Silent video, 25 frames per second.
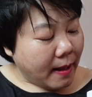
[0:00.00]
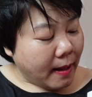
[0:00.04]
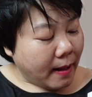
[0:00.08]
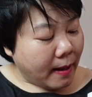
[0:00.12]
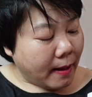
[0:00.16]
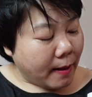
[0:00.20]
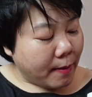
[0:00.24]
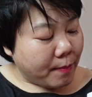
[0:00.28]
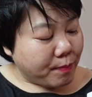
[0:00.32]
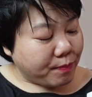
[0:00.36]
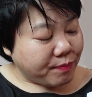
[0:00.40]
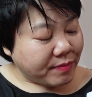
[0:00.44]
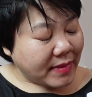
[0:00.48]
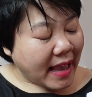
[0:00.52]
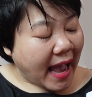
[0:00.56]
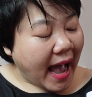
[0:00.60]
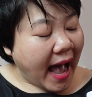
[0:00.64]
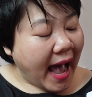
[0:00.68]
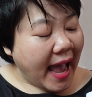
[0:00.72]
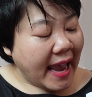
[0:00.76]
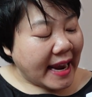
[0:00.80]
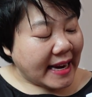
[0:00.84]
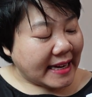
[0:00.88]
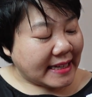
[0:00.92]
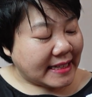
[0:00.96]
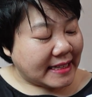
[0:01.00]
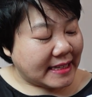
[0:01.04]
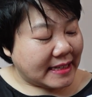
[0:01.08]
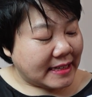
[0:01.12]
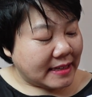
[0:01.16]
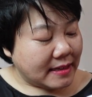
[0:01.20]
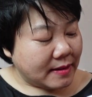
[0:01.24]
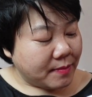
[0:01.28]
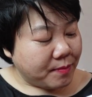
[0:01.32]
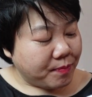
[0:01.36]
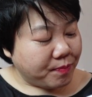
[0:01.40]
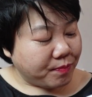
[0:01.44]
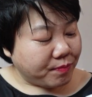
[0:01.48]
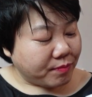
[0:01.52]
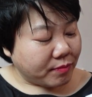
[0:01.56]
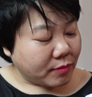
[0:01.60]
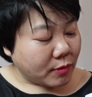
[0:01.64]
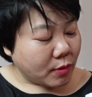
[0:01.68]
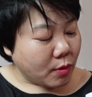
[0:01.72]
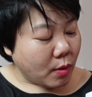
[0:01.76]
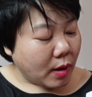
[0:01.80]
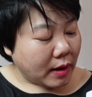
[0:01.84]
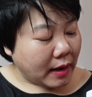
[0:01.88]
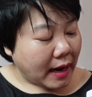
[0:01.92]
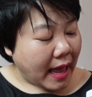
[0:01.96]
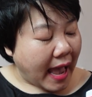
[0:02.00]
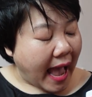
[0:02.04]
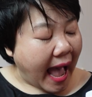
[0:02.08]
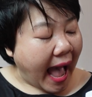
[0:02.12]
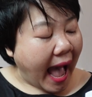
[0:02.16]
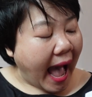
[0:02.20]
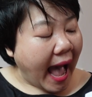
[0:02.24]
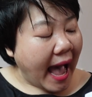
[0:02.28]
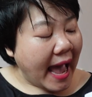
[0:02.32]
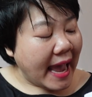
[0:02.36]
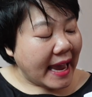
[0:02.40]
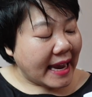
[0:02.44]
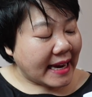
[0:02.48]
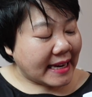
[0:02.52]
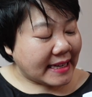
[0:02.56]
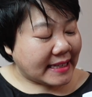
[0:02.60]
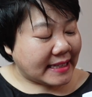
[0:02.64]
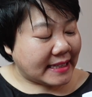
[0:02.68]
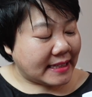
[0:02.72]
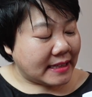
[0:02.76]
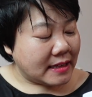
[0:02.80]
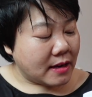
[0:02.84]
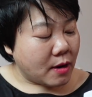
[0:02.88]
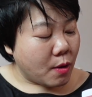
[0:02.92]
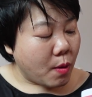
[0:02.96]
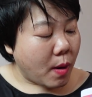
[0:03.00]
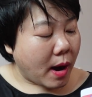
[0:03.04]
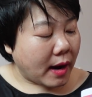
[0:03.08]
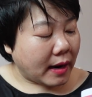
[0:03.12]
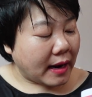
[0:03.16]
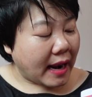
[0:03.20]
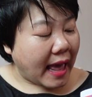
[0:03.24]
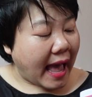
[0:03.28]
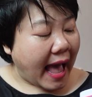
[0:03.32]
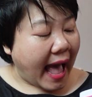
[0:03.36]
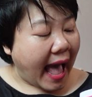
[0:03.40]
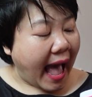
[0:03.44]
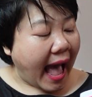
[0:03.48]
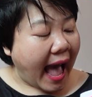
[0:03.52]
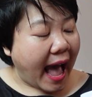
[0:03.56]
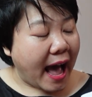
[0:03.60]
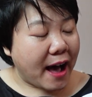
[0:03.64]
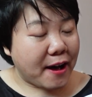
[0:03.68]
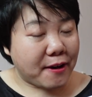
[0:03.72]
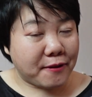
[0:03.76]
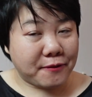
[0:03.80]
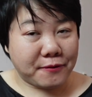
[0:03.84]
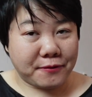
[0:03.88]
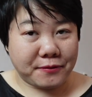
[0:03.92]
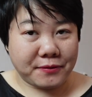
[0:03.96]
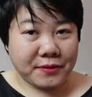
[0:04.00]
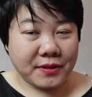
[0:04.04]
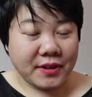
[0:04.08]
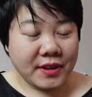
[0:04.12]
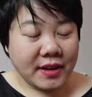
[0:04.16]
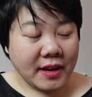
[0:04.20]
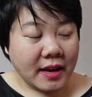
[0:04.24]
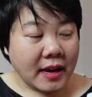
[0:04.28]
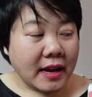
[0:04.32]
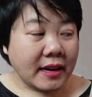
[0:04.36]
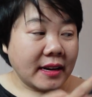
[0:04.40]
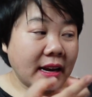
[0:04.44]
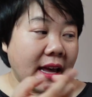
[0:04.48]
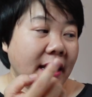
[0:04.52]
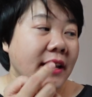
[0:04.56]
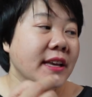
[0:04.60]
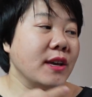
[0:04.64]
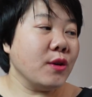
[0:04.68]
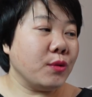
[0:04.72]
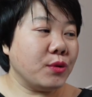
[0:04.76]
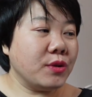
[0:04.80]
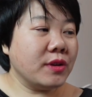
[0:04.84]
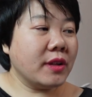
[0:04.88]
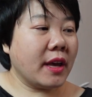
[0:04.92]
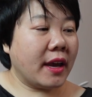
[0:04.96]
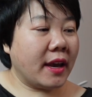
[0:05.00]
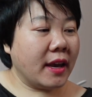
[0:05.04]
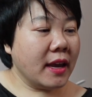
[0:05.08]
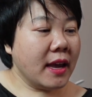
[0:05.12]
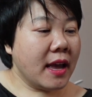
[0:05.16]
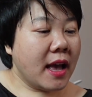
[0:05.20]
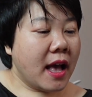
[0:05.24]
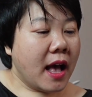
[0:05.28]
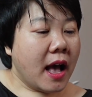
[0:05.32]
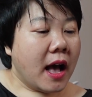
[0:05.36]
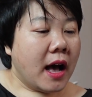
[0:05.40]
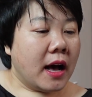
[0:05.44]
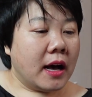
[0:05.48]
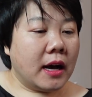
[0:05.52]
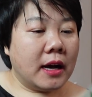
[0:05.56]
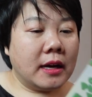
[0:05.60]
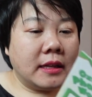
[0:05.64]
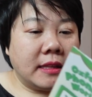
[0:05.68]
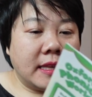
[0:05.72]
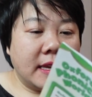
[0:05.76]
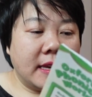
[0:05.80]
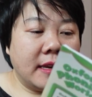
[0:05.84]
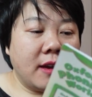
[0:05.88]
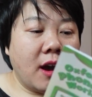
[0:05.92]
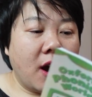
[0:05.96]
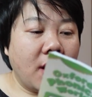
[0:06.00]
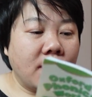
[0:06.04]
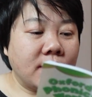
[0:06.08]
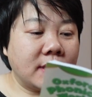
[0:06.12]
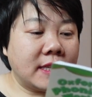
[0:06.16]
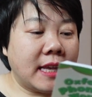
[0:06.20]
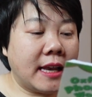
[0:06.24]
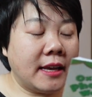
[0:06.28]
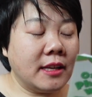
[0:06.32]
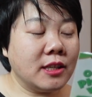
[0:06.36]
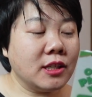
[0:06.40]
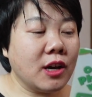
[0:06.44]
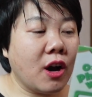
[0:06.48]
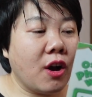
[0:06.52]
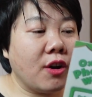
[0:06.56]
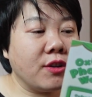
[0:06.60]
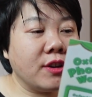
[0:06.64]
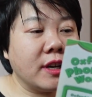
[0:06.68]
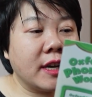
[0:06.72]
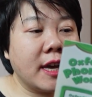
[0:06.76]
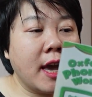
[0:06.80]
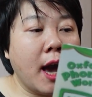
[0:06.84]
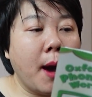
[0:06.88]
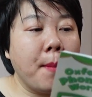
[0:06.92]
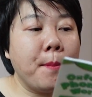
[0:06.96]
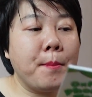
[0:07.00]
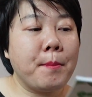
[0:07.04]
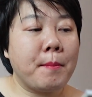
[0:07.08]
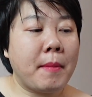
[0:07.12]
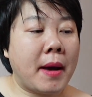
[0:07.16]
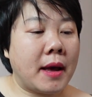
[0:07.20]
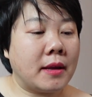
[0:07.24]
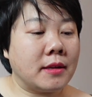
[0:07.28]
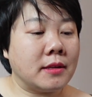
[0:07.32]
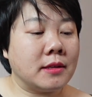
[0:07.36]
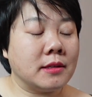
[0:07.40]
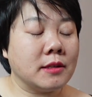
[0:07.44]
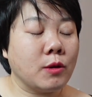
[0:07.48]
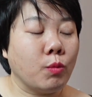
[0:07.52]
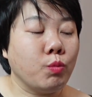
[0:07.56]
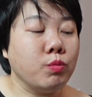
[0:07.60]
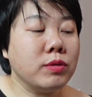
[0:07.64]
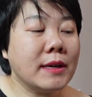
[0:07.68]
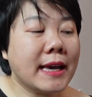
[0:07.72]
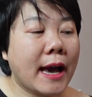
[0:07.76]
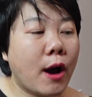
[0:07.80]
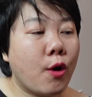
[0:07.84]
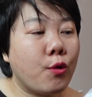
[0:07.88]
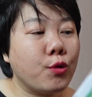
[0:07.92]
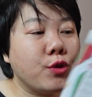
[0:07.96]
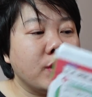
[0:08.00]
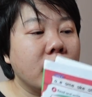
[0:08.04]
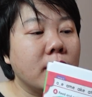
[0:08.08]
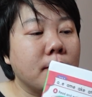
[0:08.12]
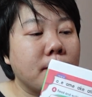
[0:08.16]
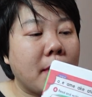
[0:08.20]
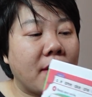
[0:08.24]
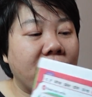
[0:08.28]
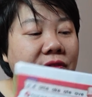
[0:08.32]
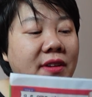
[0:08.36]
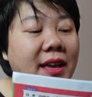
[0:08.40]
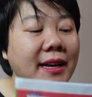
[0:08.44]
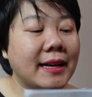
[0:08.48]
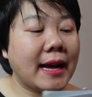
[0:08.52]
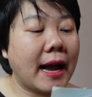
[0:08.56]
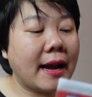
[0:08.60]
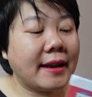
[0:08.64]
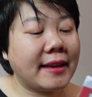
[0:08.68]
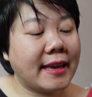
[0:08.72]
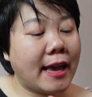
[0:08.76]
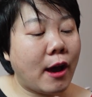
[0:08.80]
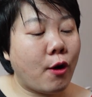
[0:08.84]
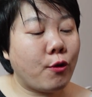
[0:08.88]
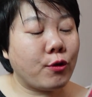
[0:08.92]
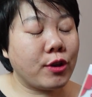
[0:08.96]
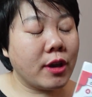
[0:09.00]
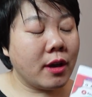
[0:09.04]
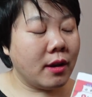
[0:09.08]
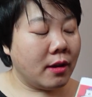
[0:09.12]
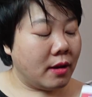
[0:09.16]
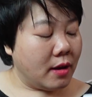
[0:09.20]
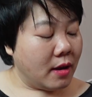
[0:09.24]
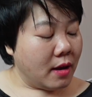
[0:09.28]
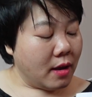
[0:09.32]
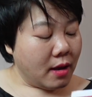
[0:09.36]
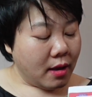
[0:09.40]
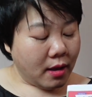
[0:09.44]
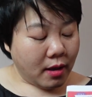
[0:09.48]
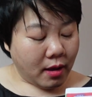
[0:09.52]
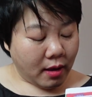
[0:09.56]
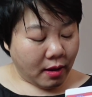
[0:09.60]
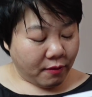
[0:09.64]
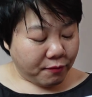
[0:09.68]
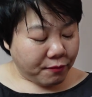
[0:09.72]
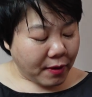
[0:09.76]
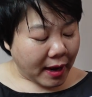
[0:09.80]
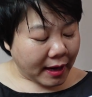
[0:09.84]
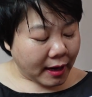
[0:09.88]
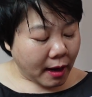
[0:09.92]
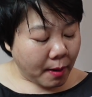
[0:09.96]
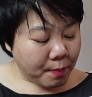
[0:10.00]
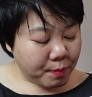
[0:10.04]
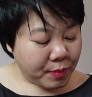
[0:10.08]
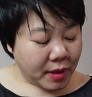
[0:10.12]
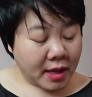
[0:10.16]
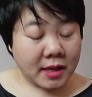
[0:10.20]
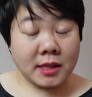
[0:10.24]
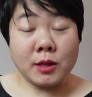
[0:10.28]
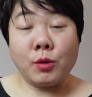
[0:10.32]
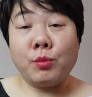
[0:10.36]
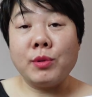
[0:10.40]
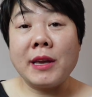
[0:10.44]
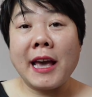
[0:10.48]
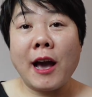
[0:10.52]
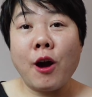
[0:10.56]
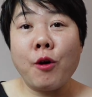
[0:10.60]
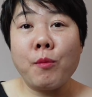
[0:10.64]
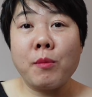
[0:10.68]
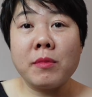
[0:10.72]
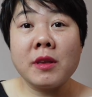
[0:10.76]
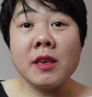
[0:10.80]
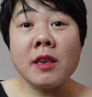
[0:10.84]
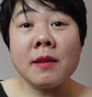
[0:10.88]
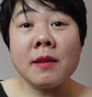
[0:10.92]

um, eight, hoặc là eight, hoặc là av đấy kiểu như thế à, thì họ sẽ cho những cái âm mà giống nhau nhưng mà viết khác nhau nhé à, ờ, phát âm thì giống nhau